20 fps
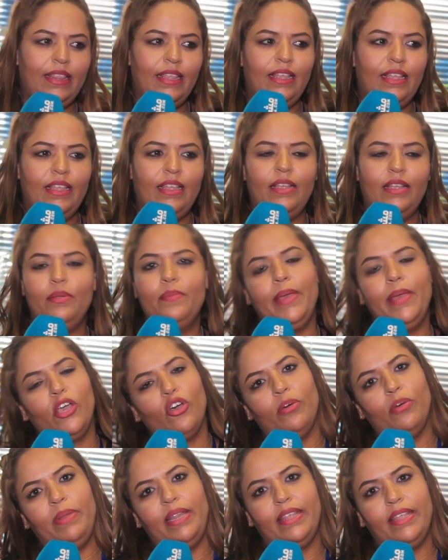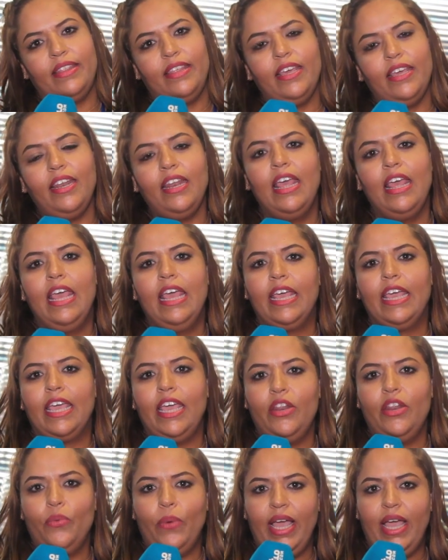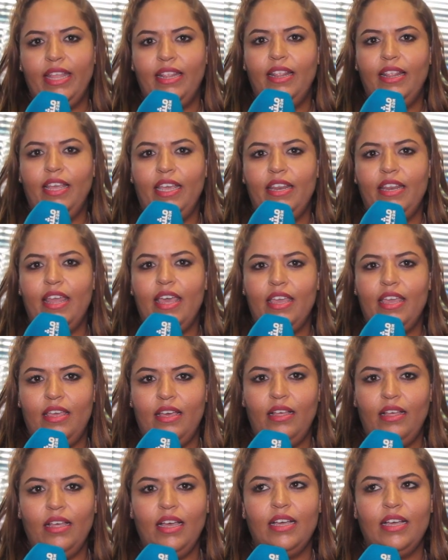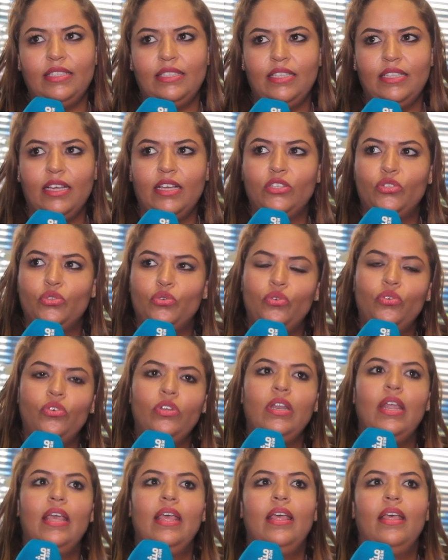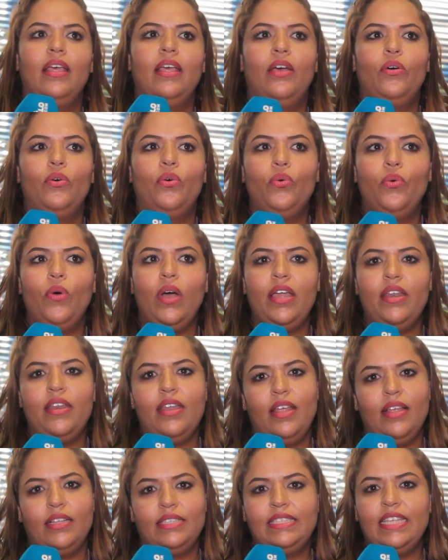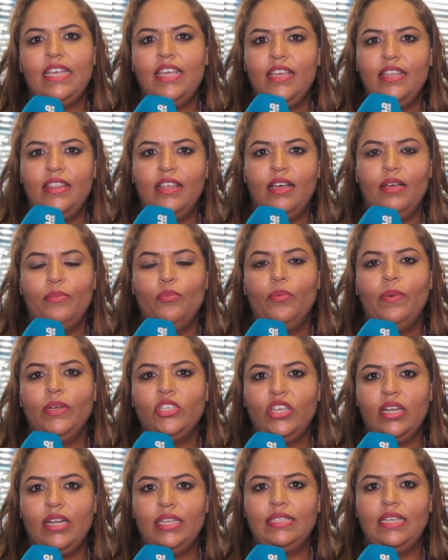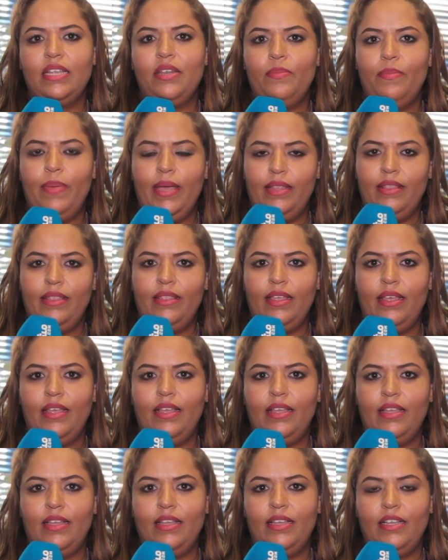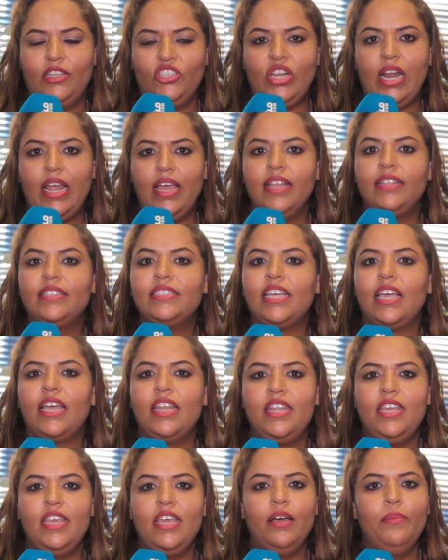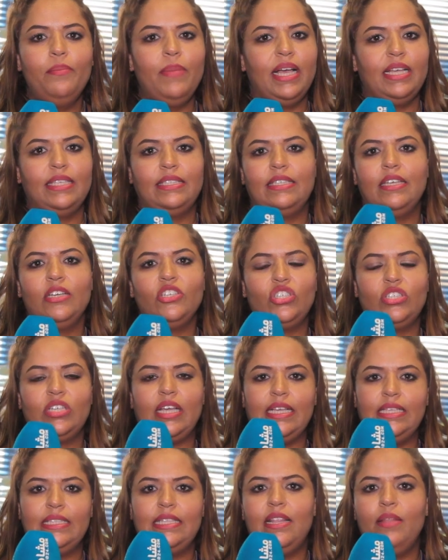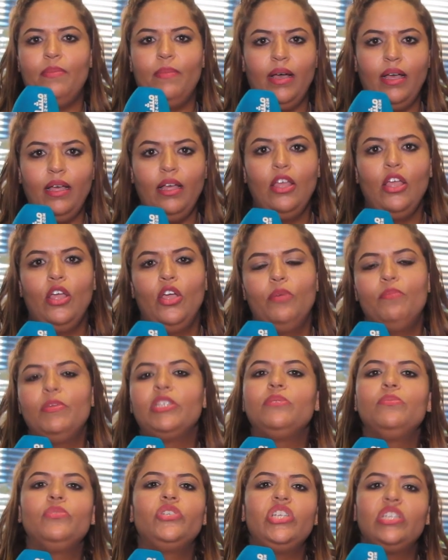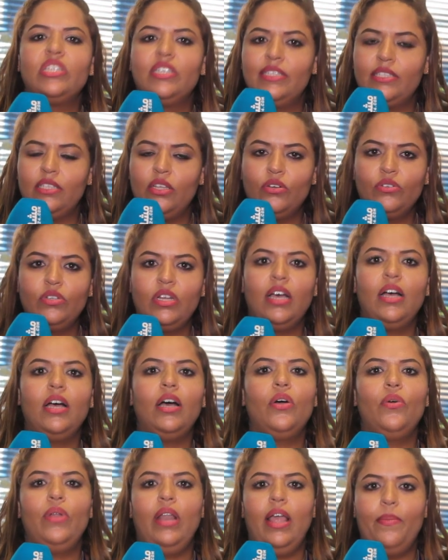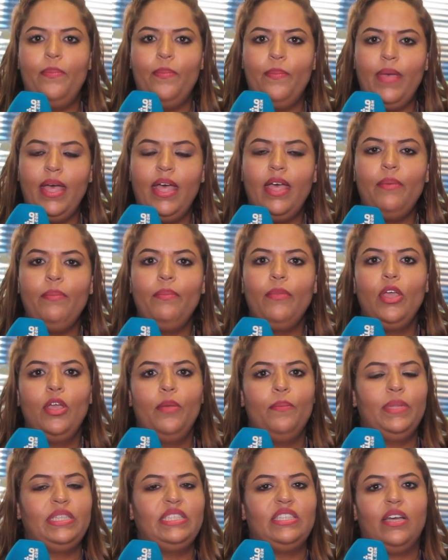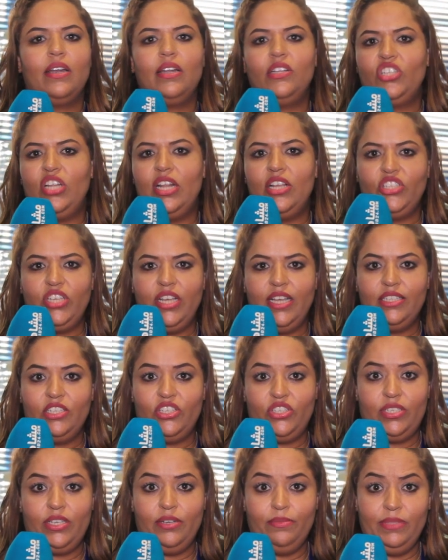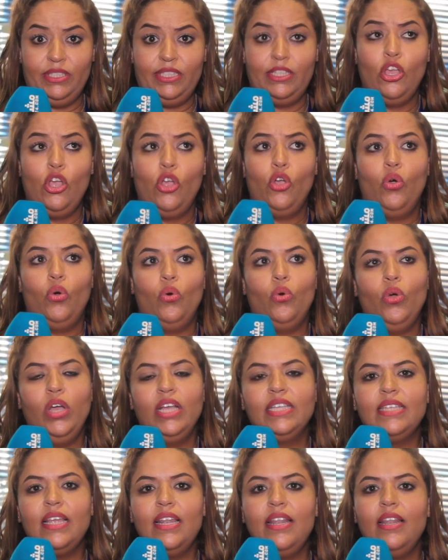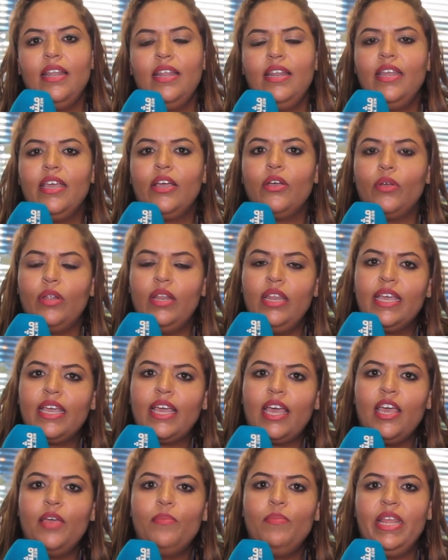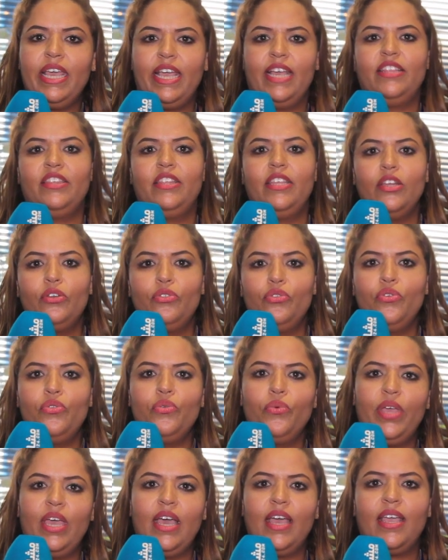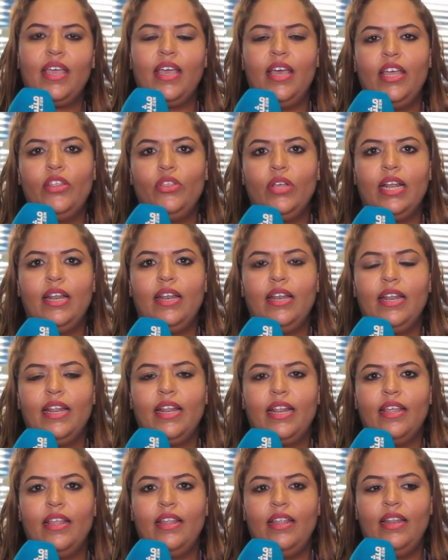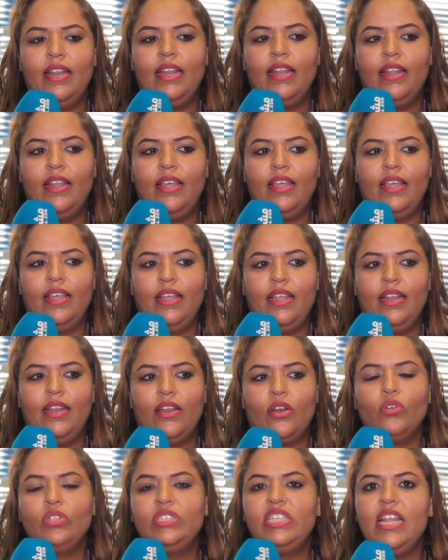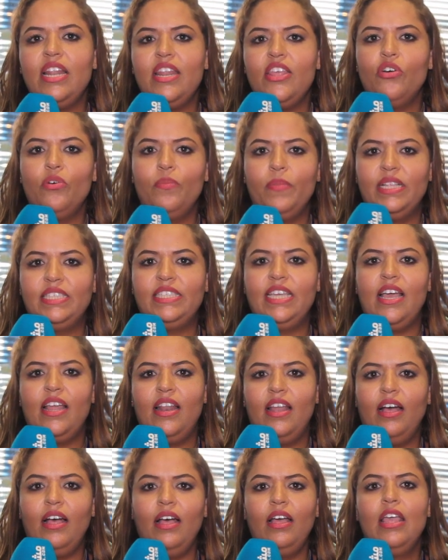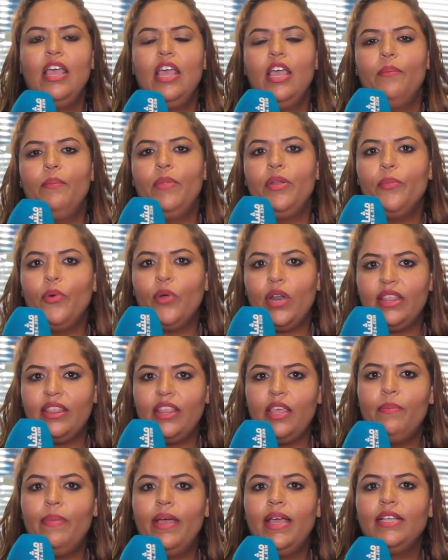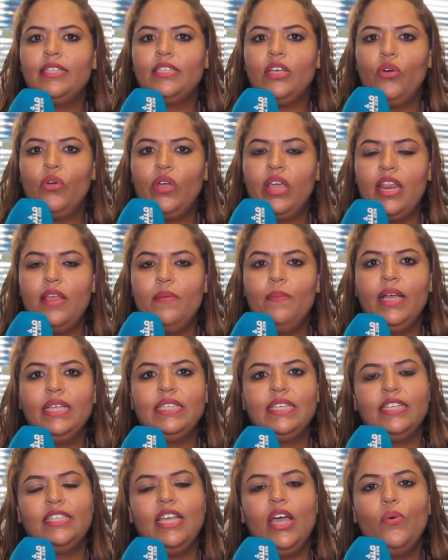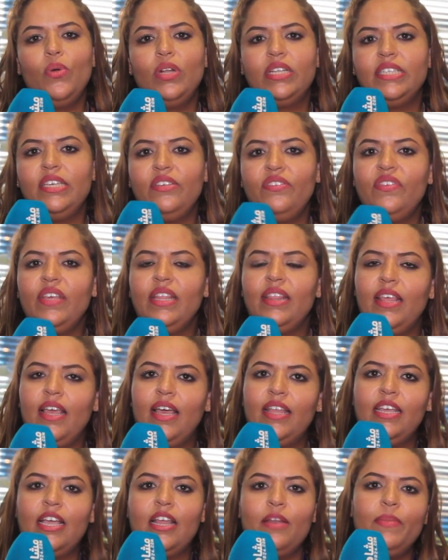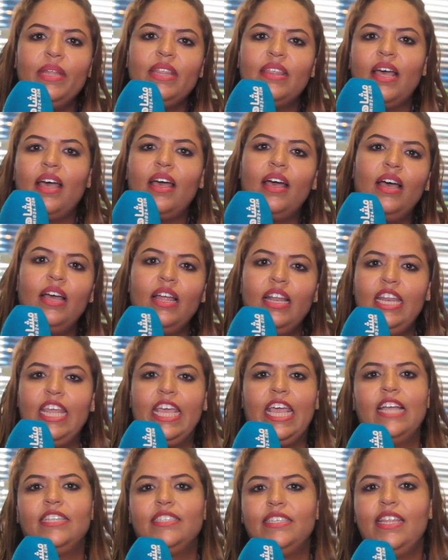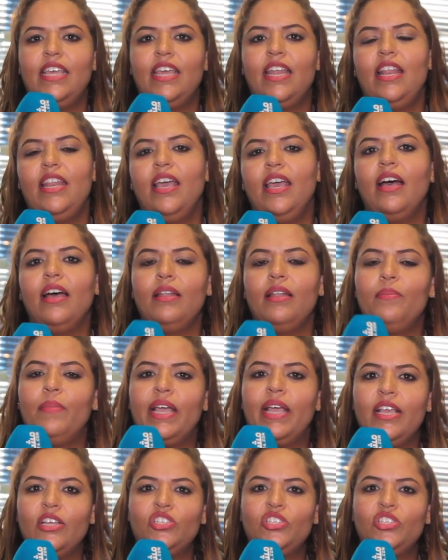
الميكروبليدين كاين واحد العنايه خاصه كتكون هو ان السيده مباشره بعد اجراء هذه التقنيه ما خصهاش تقيس الماء ما تمشيش للصونا او الحمام ما تعرضش لاشعه الشمس وحتى لي كريم اللي كدير دونوي هكا هذاك الروتين اليومي ديالها من مرطبات او كريمات كتحاول تيفيتي هذيك المنطقه اللي كانت دايره ليها الماكياج